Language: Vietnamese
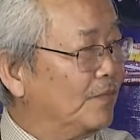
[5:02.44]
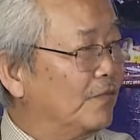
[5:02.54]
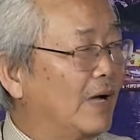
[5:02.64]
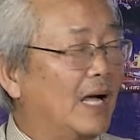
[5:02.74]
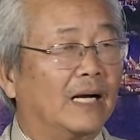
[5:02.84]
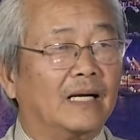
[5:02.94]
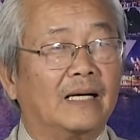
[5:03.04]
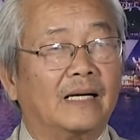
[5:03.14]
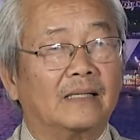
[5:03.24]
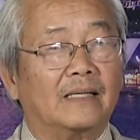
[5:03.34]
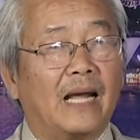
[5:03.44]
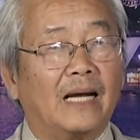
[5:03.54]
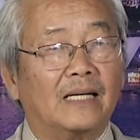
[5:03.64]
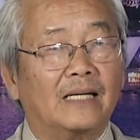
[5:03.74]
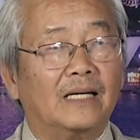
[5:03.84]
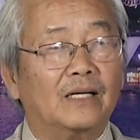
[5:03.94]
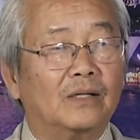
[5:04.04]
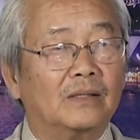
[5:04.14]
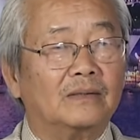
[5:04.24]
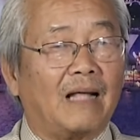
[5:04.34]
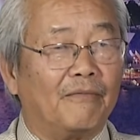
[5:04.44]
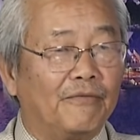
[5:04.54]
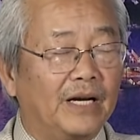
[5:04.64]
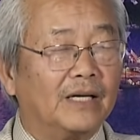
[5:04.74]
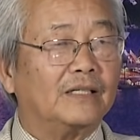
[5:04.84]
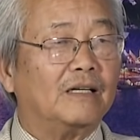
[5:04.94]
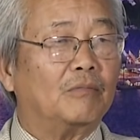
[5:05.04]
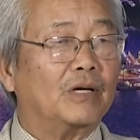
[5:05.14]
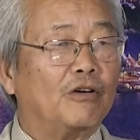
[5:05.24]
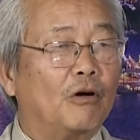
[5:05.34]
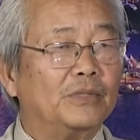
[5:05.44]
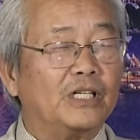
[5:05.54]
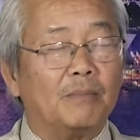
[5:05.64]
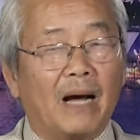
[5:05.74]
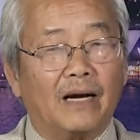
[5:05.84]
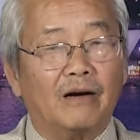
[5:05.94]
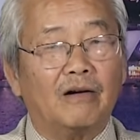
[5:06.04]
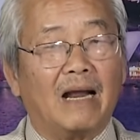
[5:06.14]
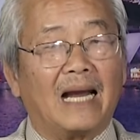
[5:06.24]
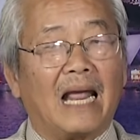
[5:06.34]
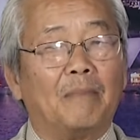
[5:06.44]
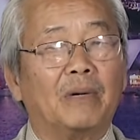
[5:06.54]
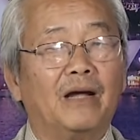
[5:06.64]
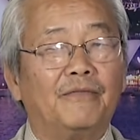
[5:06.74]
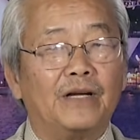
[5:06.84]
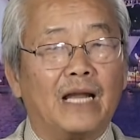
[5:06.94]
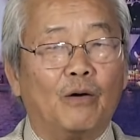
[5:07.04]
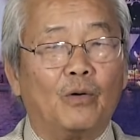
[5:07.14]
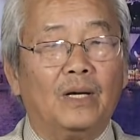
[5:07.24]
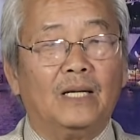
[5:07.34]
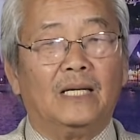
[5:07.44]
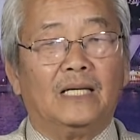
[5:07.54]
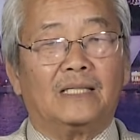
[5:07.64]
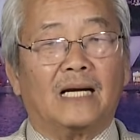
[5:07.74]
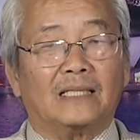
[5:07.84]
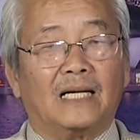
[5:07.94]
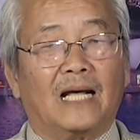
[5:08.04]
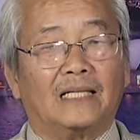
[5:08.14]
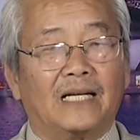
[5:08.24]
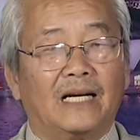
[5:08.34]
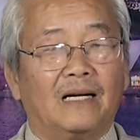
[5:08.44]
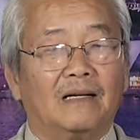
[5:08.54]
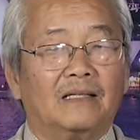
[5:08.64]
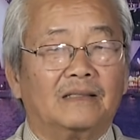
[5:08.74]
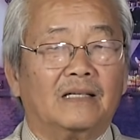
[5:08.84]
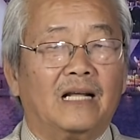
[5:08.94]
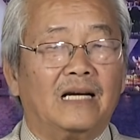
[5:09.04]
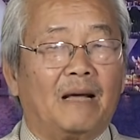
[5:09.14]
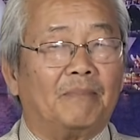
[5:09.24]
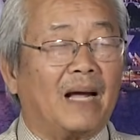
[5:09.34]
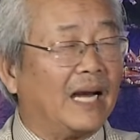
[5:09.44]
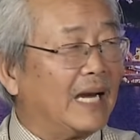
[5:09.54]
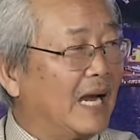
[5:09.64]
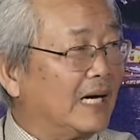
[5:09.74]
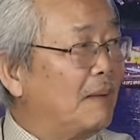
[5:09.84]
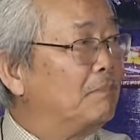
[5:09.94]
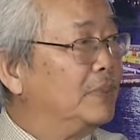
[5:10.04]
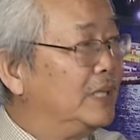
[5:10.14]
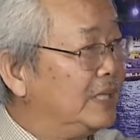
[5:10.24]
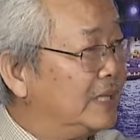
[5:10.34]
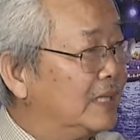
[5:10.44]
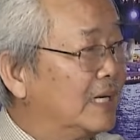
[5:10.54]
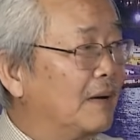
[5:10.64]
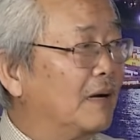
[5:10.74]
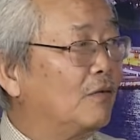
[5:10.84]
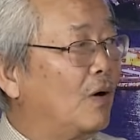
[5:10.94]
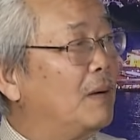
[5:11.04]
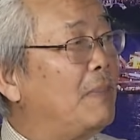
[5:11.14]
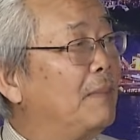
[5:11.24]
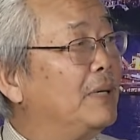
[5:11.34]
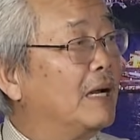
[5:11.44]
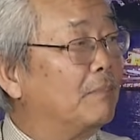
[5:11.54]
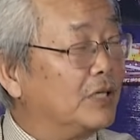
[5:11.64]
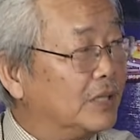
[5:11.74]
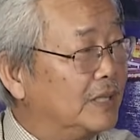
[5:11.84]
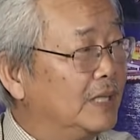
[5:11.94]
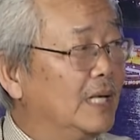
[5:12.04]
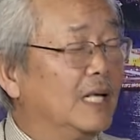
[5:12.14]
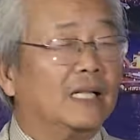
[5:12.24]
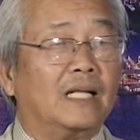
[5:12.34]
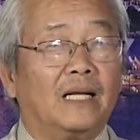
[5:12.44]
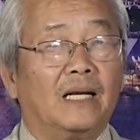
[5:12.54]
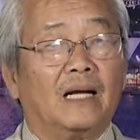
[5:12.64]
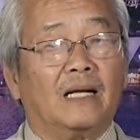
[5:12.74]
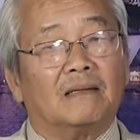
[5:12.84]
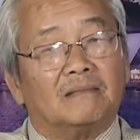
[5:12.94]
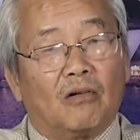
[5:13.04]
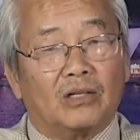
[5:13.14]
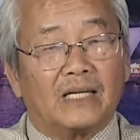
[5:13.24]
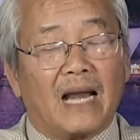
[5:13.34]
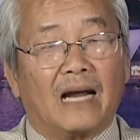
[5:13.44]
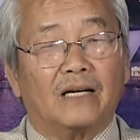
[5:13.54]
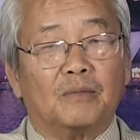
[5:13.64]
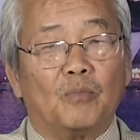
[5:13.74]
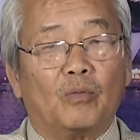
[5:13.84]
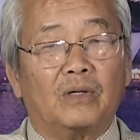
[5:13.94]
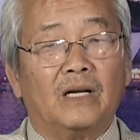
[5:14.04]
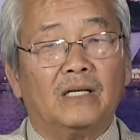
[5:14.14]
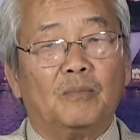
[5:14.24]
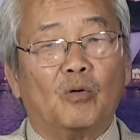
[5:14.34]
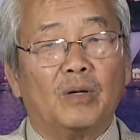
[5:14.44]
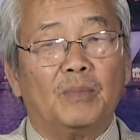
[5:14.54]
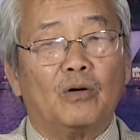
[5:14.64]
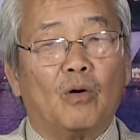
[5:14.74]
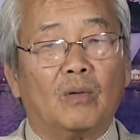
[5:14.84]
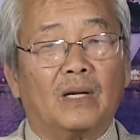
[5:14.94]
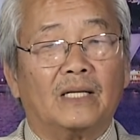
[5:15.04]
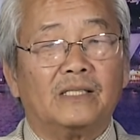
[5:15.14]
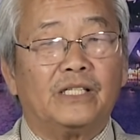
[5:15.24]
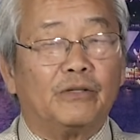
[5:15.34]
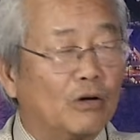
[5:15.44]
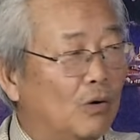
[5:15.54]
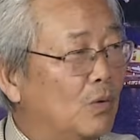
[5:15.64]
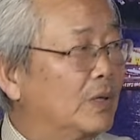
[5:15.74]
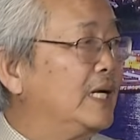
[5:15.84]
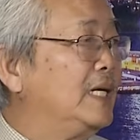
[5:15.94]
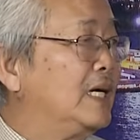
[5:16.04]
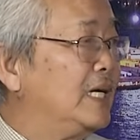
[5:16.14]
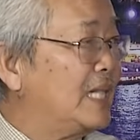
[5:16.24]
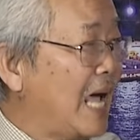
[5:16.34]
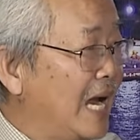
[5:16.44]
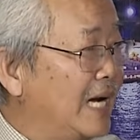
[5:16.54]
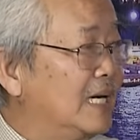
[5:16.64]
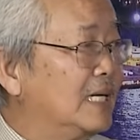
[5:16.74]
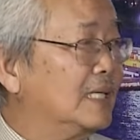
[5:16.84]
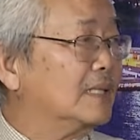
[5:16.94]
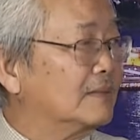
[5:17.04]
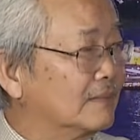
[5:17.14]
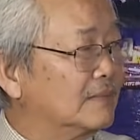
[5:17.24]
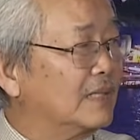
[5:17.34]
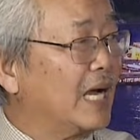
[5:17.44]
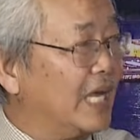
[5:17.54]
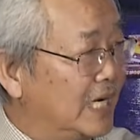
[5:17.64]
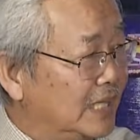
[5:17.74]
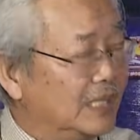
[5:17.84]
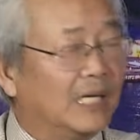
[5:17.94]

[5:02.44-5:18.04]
và các cái thành viên trong cái nhóm G7 đó đã cam kết với nhau rằng là sẽ đến năm 2050 tức là khoảng 30 năm nữa thì à, họ sẽ đạt được một đến một cái mức độ là zero khí khí thải à, nhà kiến